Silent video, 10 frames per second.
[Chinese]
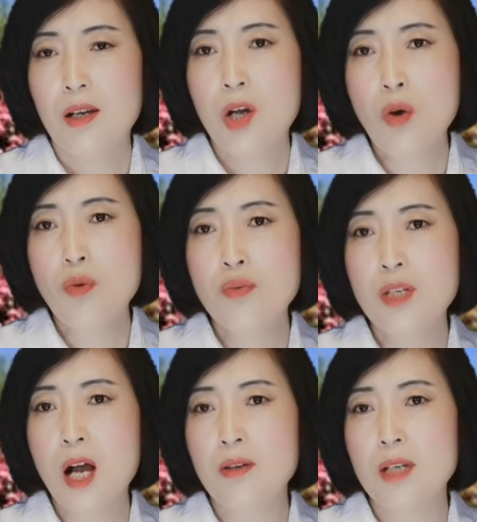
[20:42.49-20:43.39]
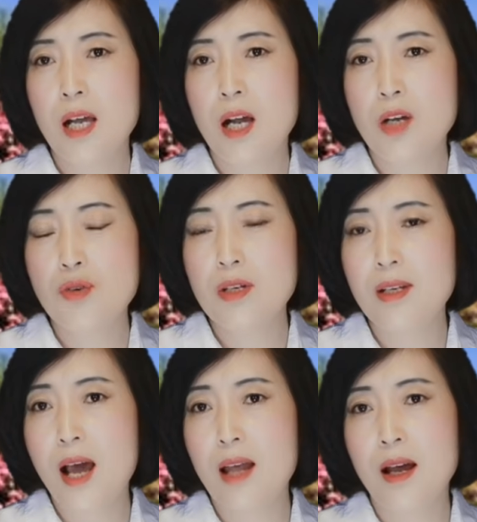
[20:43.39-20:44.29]
扣护照这个说实
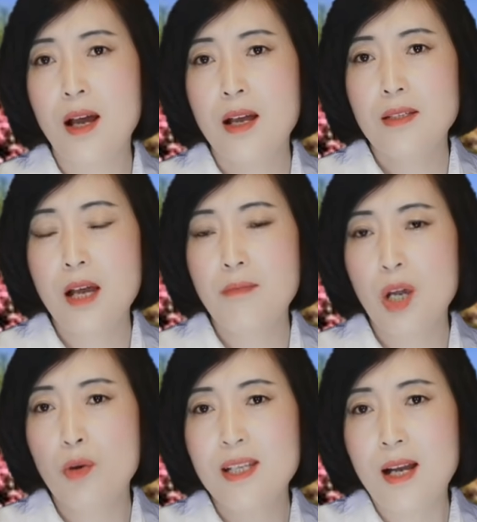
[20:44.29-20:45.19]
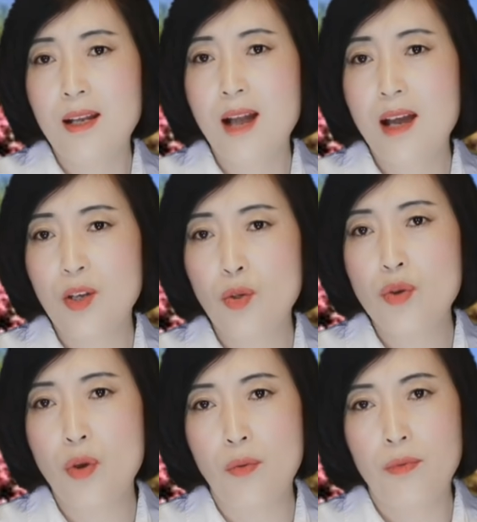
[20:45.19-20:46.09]
在的，在美国、加拿大也都
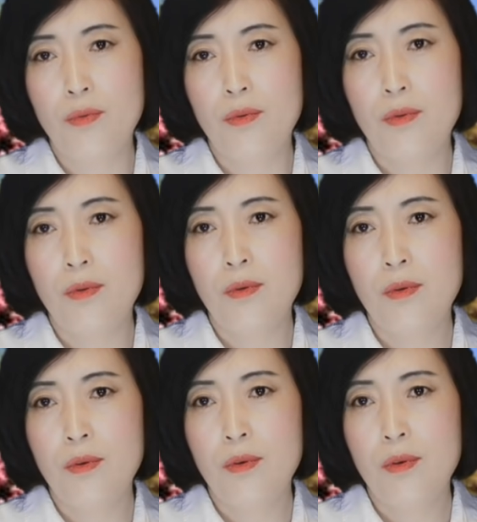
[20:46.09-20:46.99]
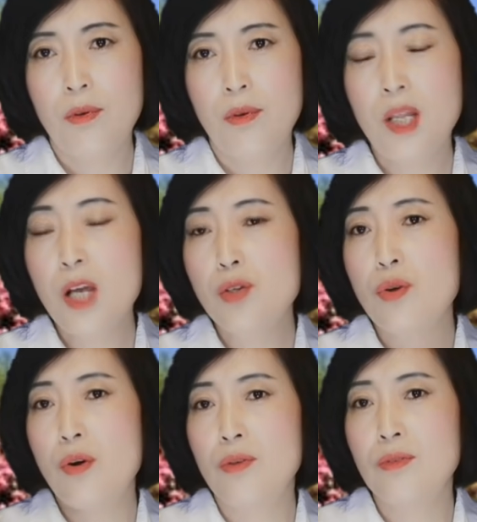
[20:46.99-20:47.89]
有，那
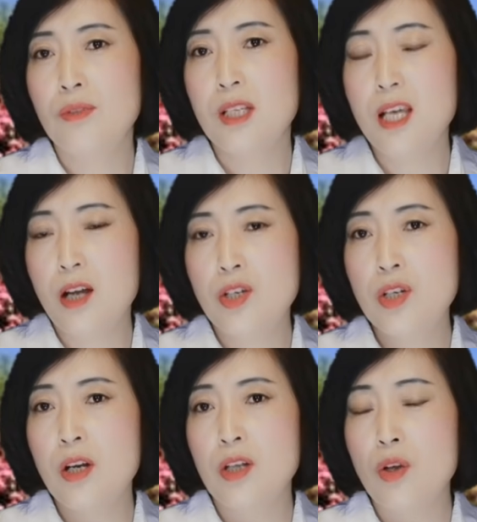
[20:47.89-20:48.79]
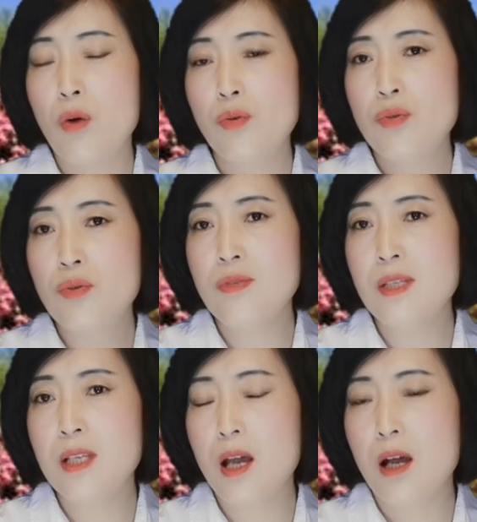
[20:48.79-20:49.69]
种也是由中
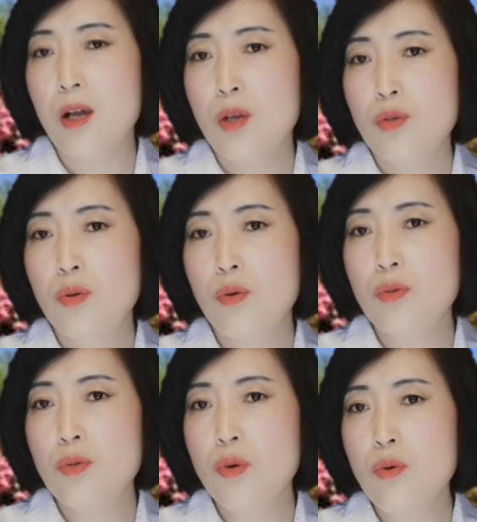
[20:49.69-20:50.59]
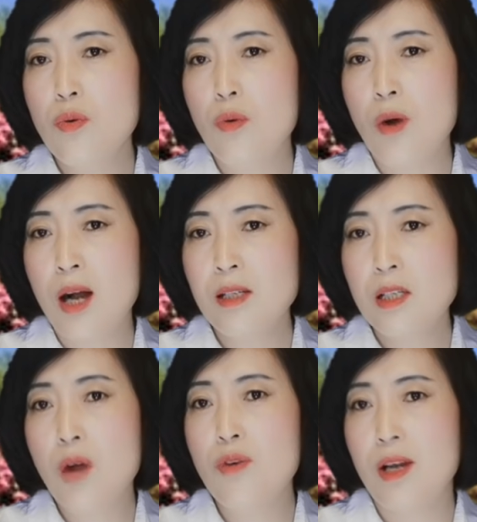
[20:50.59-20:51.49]
介从中国
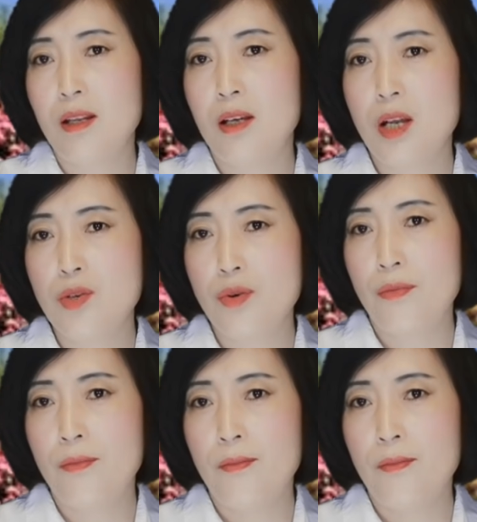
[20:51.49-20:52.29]
招人的那种。